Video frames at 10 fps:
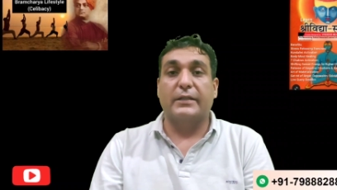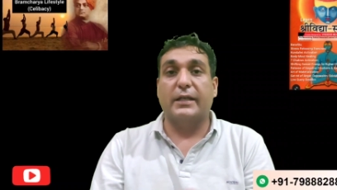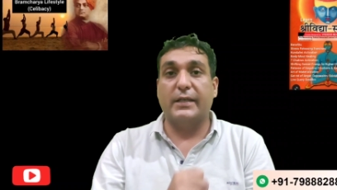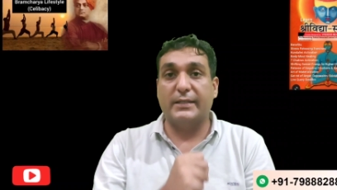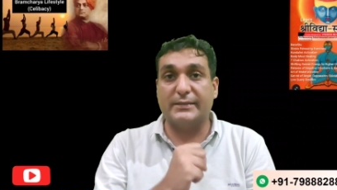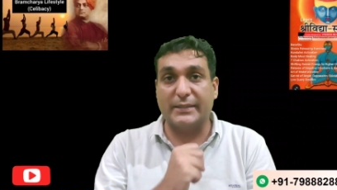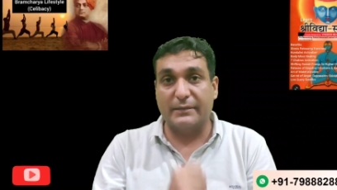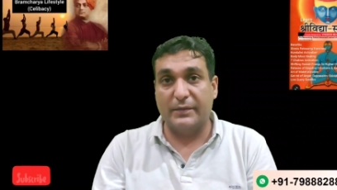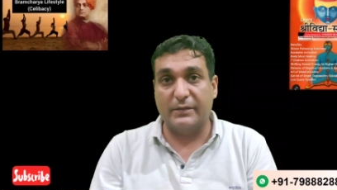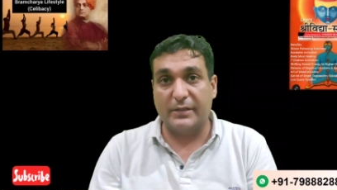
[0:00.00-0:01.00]
देखिए
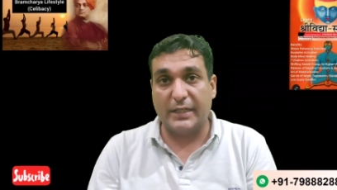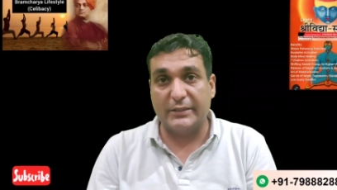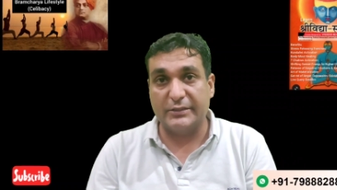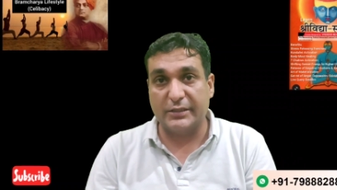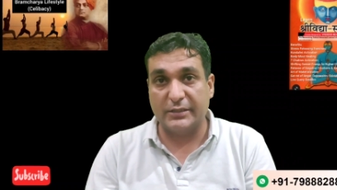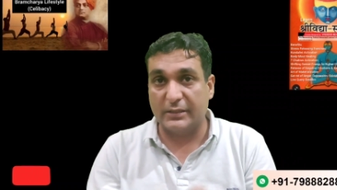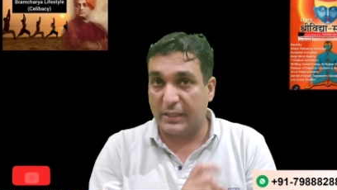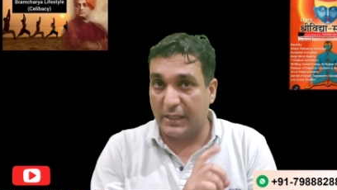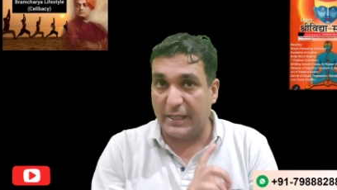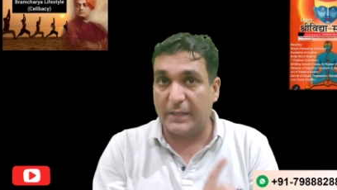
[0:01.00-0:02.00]
सिमन रिटेंशन
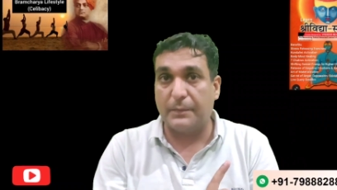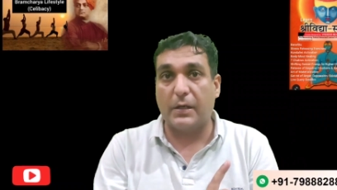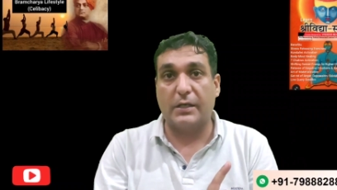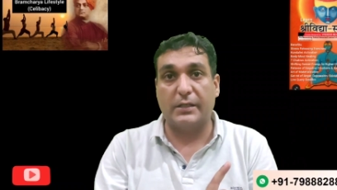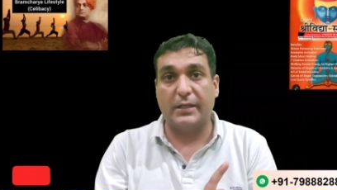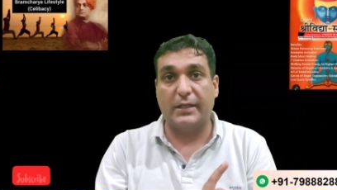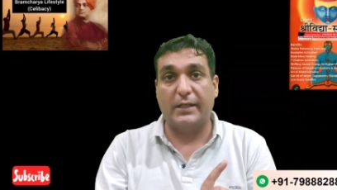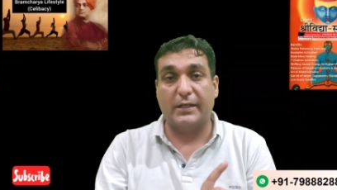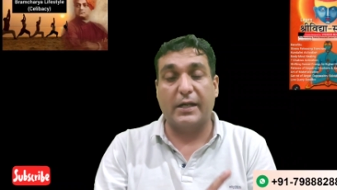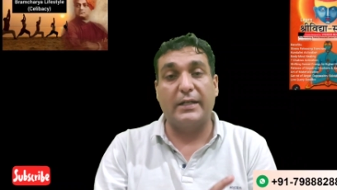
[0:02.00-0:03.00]
एक पार्ट है
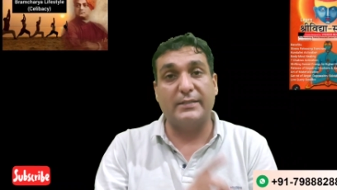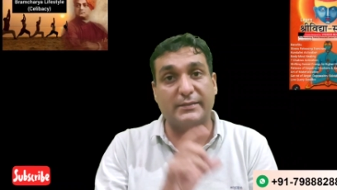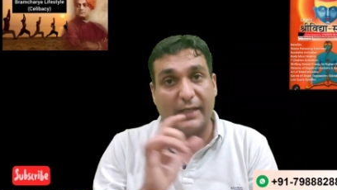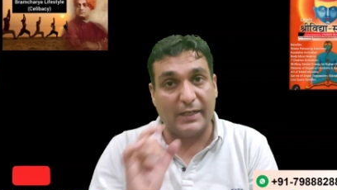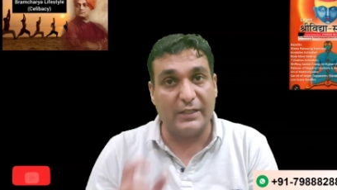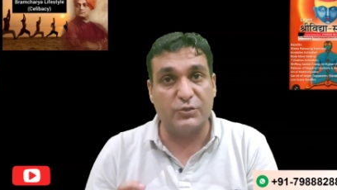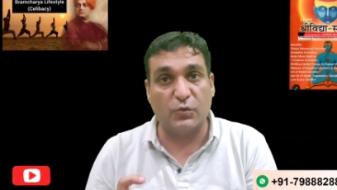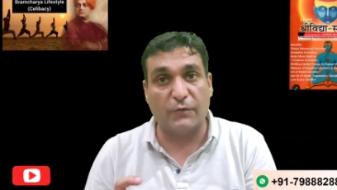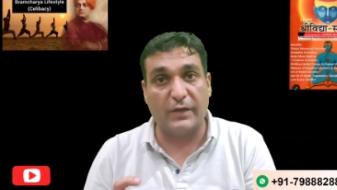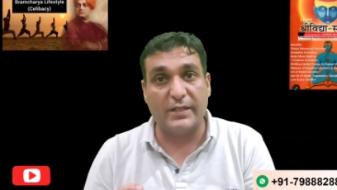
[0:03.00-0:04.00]
राइट सेकंड
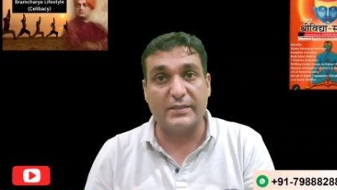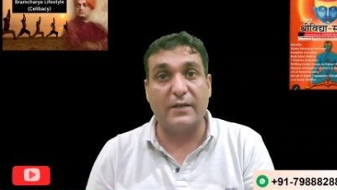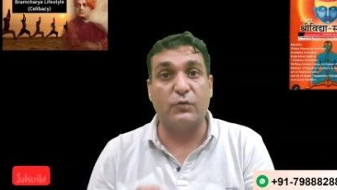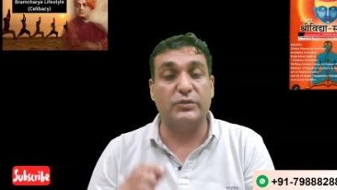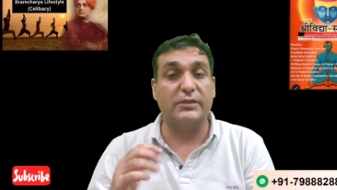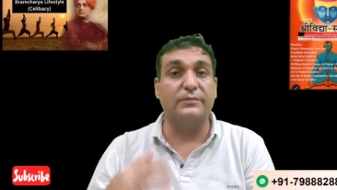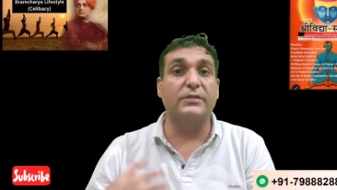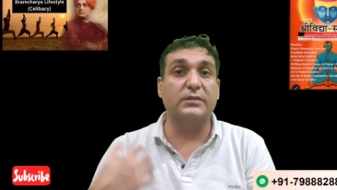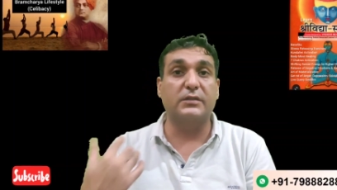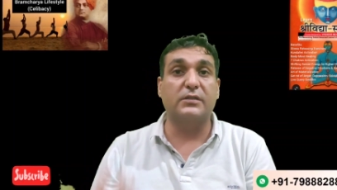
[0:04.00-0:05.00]
जो फेज है वो
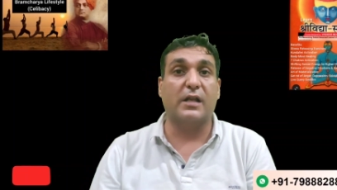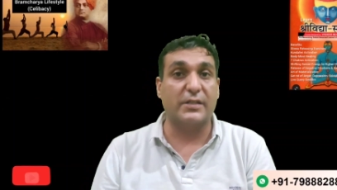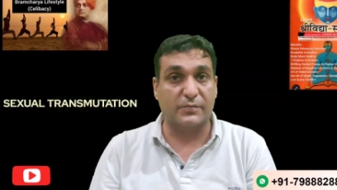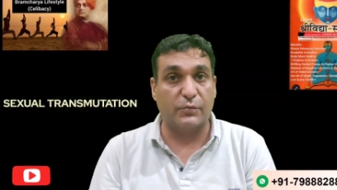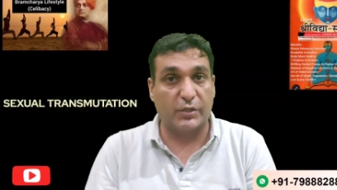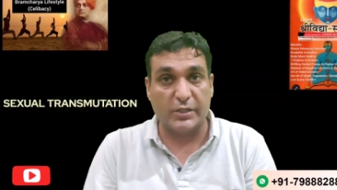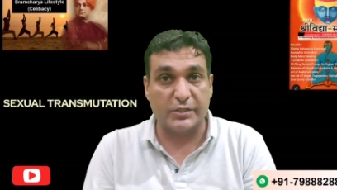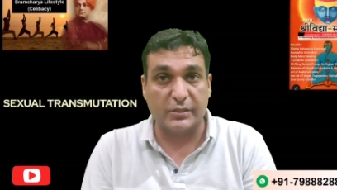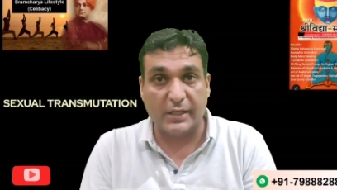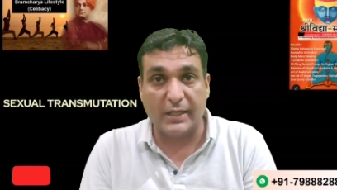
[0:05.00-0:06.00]
सिमन
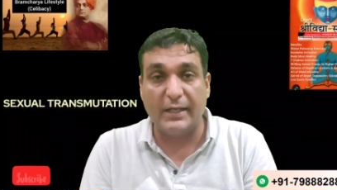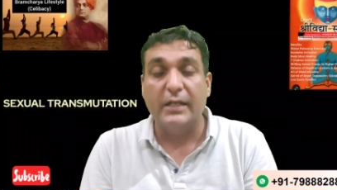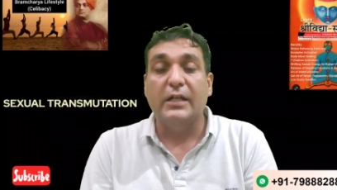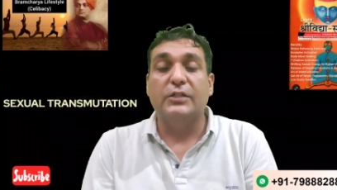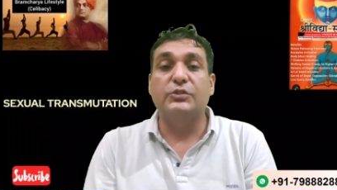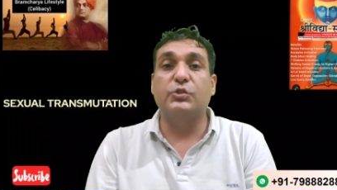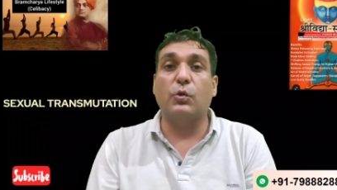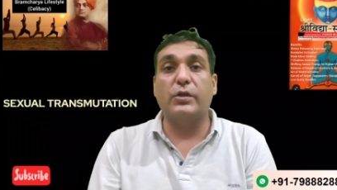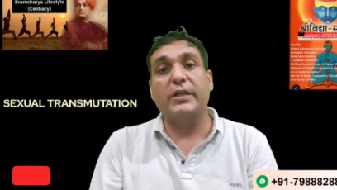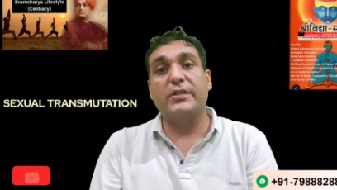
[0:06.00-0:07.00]
ट्रांसम्यूटेशन है
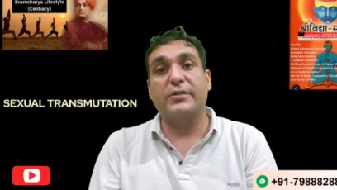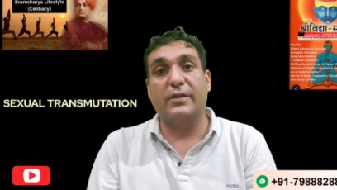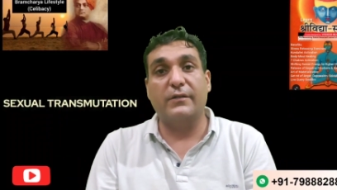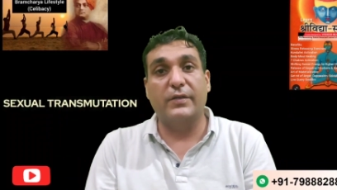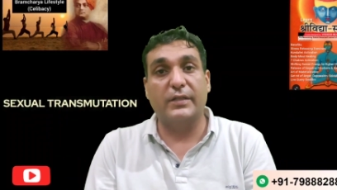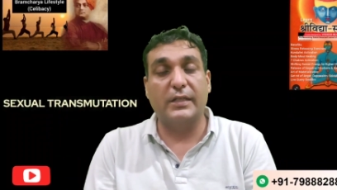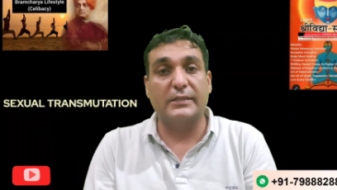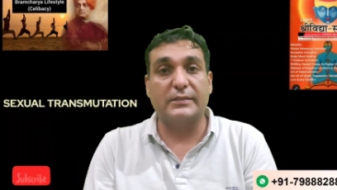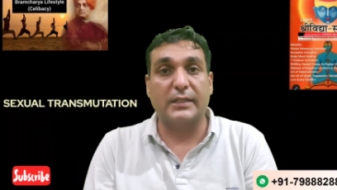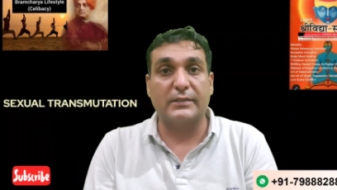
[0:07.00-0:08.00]
जो कि श्री
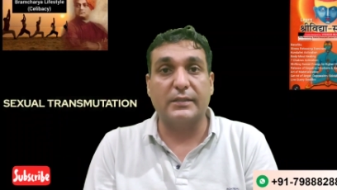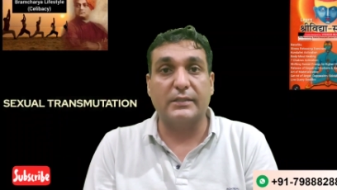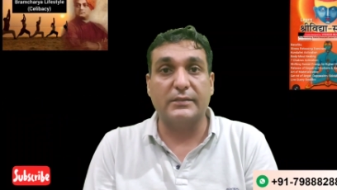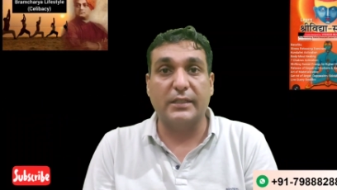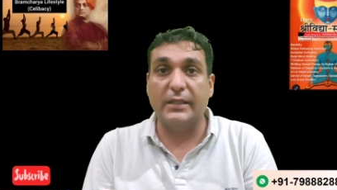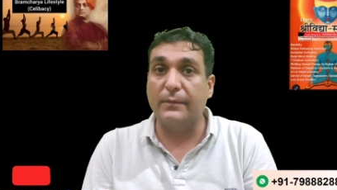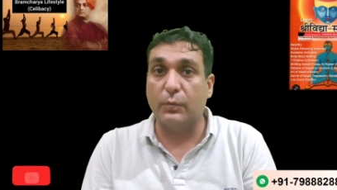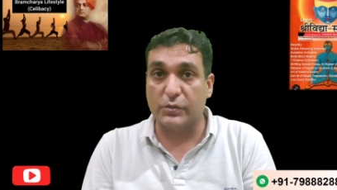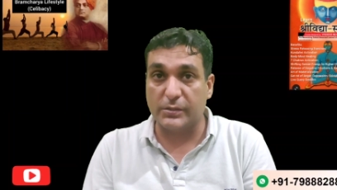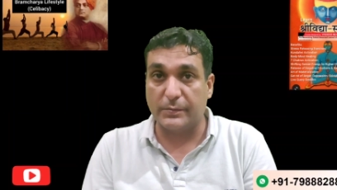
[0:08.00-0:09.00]
विद्या साधना से ही
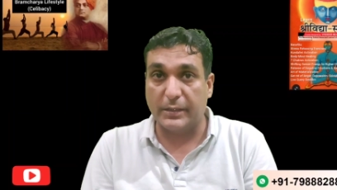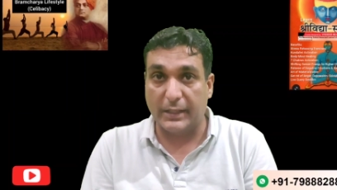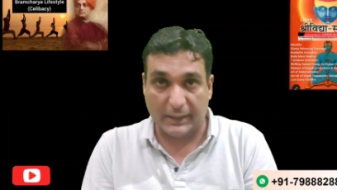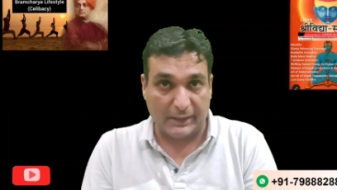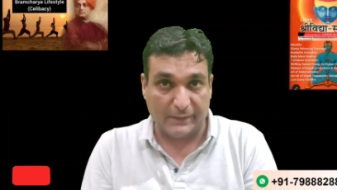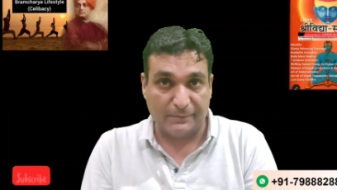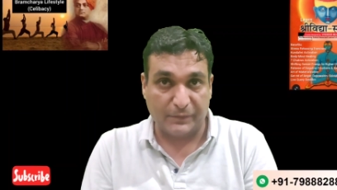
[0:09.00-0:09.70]
पॉसिबल है